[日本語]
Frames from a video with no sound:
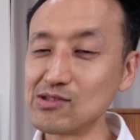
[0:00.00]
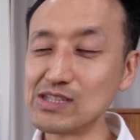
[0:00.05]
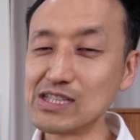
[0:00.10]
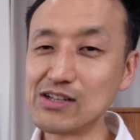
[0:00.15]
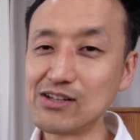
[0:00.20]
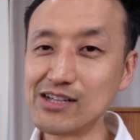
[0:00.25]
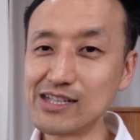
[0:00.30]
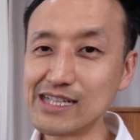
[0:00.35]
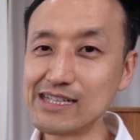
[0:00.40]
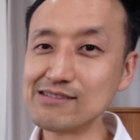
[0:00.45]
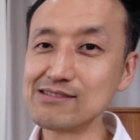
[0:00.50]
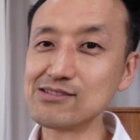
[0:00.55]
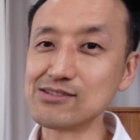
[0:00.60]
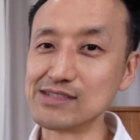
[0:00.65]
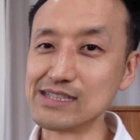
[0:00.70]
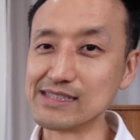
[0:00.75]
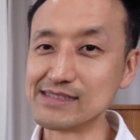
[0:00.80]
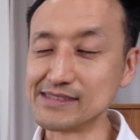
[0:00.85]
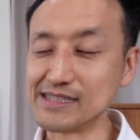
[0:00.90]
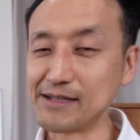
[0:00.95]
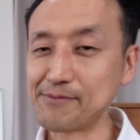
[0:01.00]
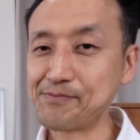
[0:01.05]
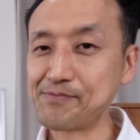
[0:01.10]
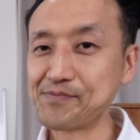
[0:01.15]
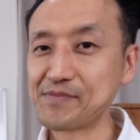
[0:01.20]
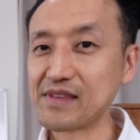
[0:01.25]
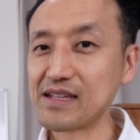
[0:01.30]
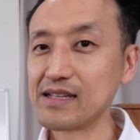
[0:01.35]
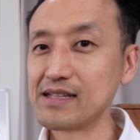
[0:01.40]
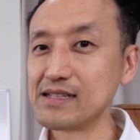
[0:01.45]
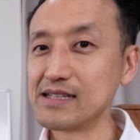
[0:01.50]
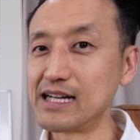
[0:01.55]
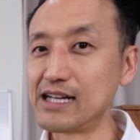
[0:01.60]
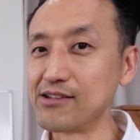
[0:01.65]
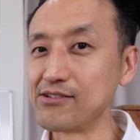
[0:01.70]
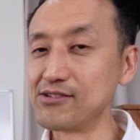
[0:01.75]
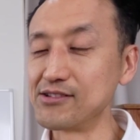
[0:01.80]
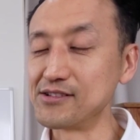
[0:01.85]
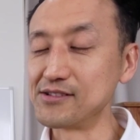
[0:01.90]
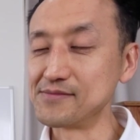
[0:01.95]
が行われるとですね、
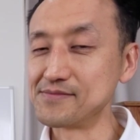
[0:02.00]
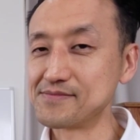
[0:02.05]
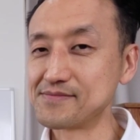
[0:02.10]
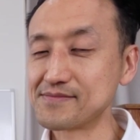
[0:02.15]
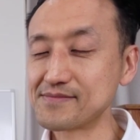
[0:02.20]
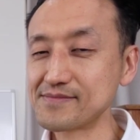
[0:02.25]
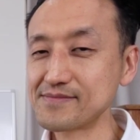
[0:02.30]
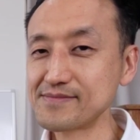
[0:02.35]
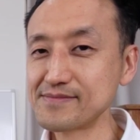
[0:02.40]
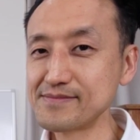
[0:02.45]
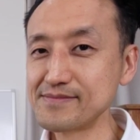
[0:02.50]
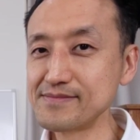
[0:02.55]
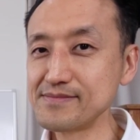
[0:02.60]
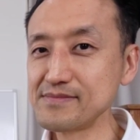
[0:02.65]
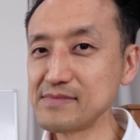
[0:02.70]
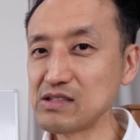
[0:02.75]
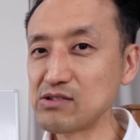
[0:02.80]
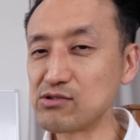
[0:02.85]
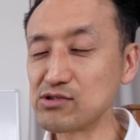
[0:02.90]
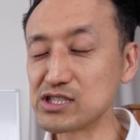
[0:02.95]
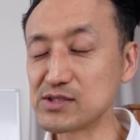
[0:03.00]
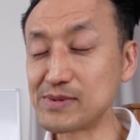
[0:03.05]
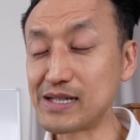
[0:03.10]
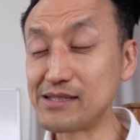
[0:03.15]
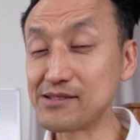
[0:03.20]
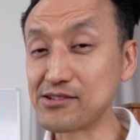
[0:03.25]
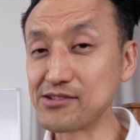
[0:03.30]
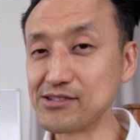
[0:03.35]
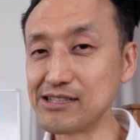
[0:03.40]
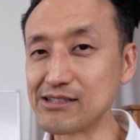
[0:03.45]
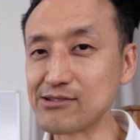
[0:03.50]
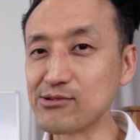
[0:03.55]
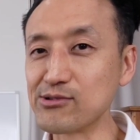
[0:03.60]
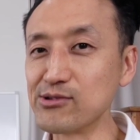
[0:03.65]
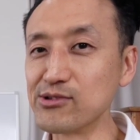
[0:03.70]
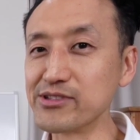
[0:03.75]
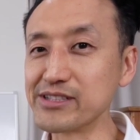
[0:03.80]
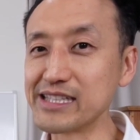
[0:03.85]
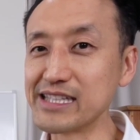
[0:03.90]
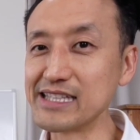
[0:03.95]
あの、骨盤っていうのは
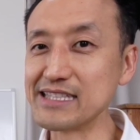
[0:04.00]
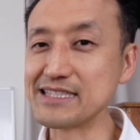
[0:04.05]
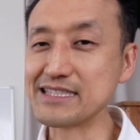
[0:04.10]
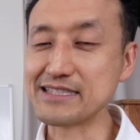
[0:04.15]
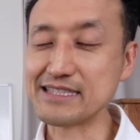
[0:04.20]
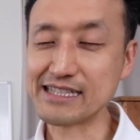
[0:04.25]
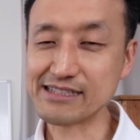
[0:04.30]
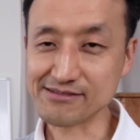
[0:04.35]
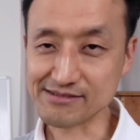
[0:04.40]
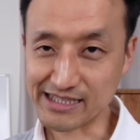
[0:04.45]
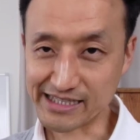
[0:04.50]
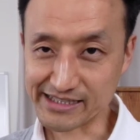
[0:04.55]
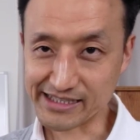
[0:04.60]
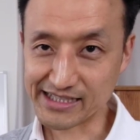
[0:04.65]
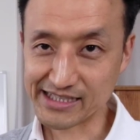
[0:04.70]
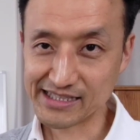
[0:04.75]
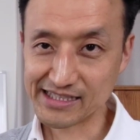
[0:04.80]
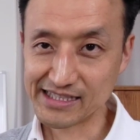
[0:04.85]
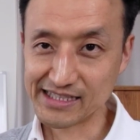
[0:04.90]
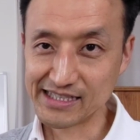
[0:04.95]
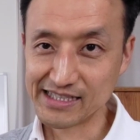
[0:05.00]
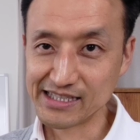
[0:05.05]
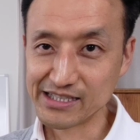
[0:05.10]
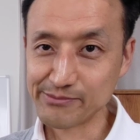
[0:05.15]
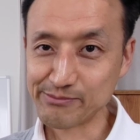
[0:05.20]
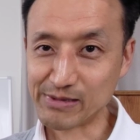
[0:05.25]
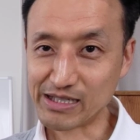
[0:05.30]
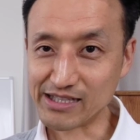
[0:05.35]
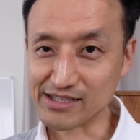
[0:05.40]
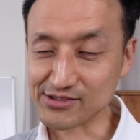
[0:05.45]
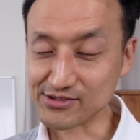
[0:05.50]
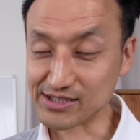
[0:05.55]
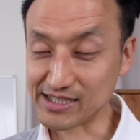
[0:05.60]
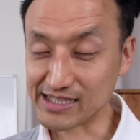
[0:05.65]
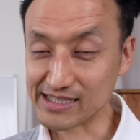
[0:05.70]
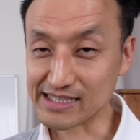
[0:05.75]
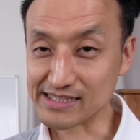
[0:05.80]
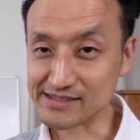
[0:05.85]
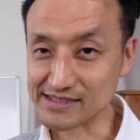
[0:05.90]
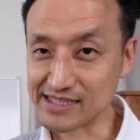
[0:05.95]
後傾しなくなる。まあ、そ
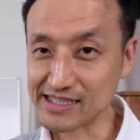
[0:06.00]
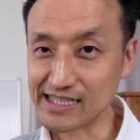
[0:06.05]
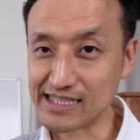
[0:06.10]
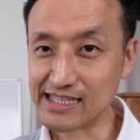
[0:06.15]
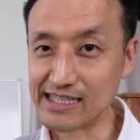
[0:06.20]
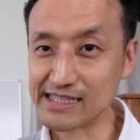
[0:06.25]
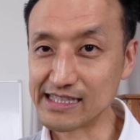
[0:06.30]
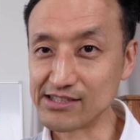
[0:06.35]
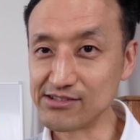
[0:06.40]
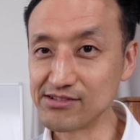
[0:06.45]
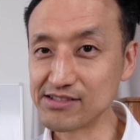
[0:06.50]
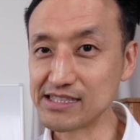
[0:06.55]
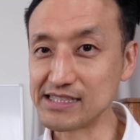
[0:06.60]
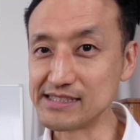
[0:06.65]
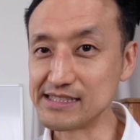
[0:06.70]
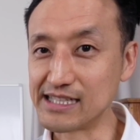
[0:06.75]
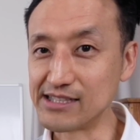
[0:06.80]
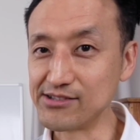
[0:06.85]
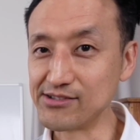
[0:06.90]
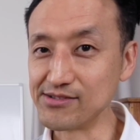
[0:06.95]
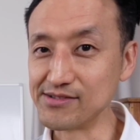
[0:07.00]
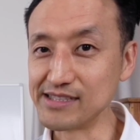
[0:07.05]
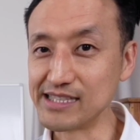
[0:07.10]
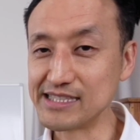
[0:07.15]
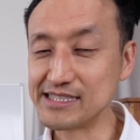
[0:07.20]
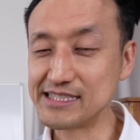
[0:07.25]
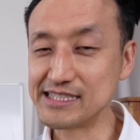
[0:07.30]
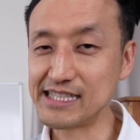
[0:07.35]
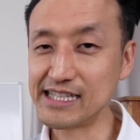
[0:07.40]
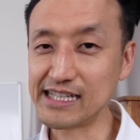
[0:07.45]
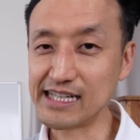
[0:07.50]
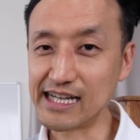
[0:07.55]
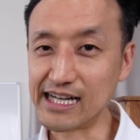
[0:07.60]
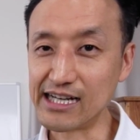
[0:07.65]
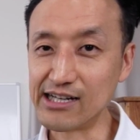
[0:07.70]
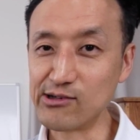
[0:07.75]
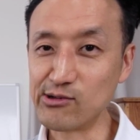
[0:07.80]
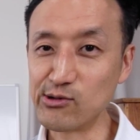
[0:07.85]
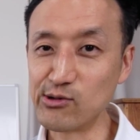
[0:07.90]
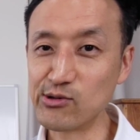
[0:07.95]
れがですね、あなたの膝のねじれ
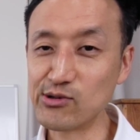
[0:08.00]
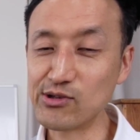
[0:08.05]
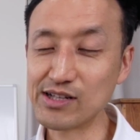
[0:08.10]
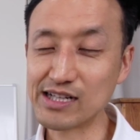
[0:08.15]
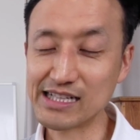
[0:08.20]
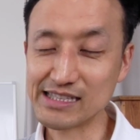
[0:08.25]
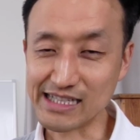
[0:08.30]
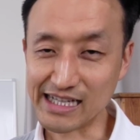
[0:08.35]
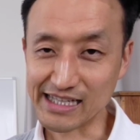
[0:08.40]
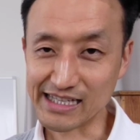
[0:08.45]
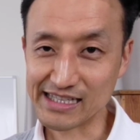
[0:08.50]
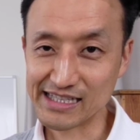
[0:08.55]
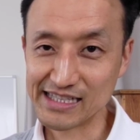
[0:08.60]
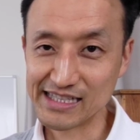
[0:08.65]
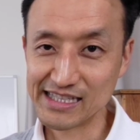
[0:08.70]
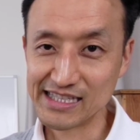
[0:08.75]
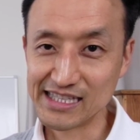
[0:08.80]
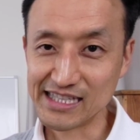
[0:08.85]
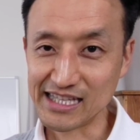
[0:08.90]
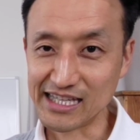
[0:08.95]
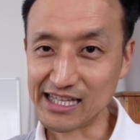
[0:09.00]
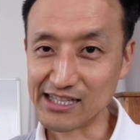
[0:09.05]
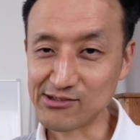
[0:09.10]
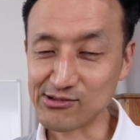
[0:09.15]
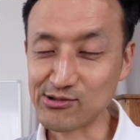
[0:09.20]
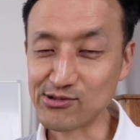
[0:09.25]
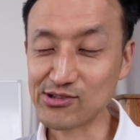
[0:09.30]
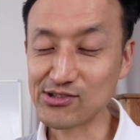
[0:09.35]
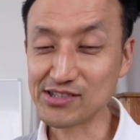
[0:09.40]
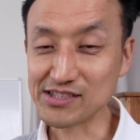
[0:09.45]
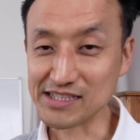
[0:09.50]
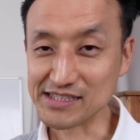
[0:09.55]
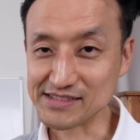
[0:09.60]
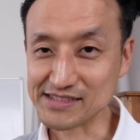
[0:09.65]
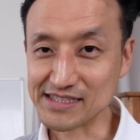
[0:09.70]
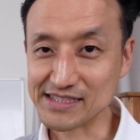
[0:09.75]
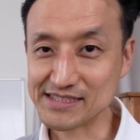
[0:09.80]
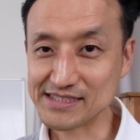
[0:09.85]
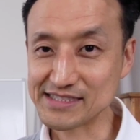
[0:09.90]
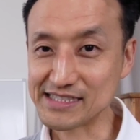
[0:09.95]
が起こらない、えー、ところにです
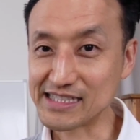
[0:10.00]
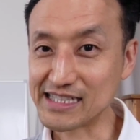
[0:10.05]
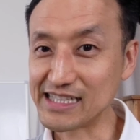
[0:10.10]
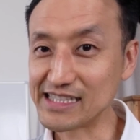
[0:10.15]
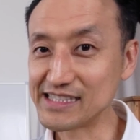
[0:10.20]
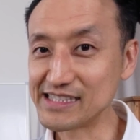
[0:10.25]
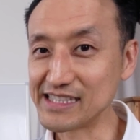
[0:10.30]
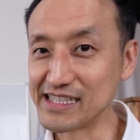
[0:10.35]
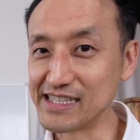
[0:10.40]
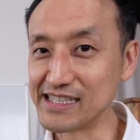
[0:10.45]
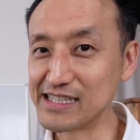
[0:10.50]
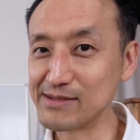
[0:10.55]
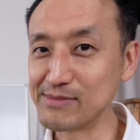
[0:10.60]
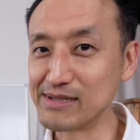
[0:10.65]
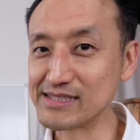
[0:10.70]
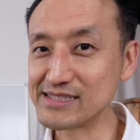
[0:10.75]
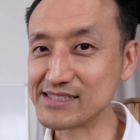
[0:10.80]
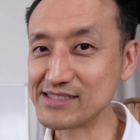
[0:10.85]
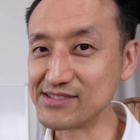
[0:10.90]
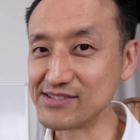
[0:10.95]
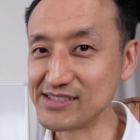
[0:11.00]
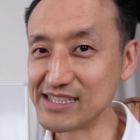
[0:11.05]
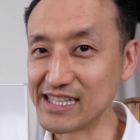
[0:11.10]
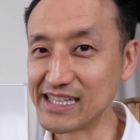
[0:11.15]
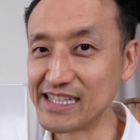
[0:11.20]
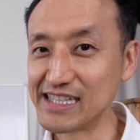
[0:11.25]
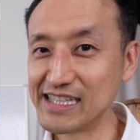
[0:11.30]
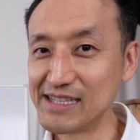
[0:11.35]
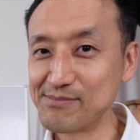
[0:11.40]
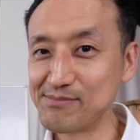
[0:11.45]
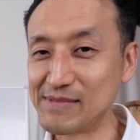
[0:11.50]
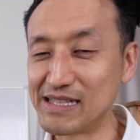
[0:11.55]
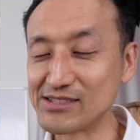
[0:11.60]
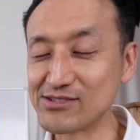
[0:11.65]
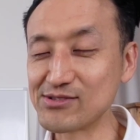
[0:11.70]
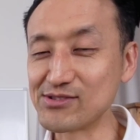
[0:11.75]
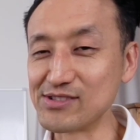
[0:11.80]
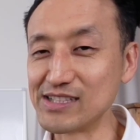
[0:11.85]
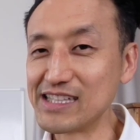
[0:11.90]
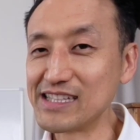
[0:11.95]
ね、繋がっていきますので、まあ、
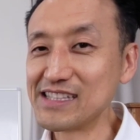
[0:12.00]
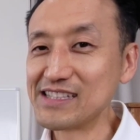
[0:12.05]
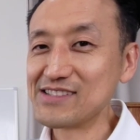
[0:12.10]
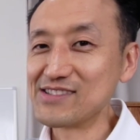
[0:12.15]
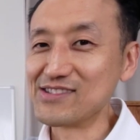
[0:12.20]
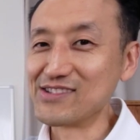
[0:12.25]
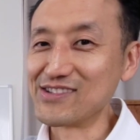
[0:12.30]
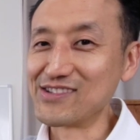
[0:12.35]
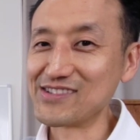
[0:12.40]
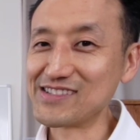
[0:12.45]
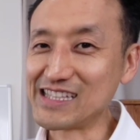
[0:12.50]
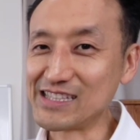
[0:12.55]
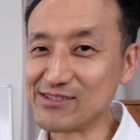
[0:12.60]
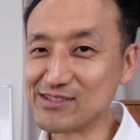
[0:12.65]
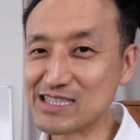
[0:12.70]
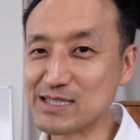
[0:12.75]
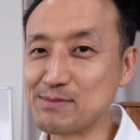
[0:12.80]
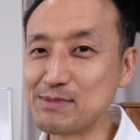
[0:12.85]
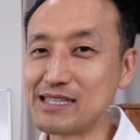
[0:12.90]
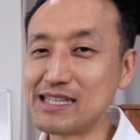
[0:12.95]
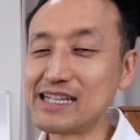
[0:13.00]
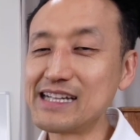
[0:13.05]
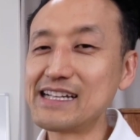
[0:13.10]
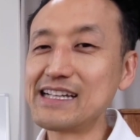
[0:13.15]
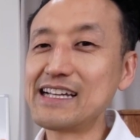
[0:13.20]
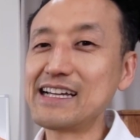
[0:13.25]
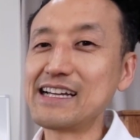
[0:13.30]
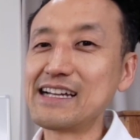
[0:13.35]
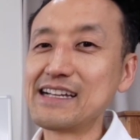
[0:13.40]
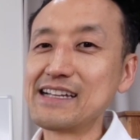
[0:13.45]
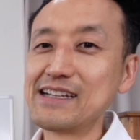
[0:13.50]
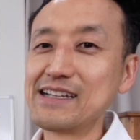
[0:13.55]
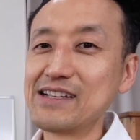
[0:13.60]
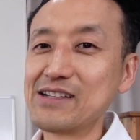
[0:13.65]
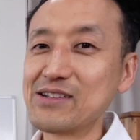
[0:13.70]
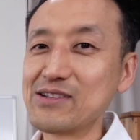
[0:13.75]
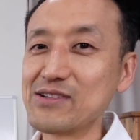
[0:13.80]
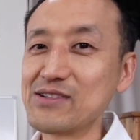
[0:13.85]
ちょっとね、こう、楽しみながら、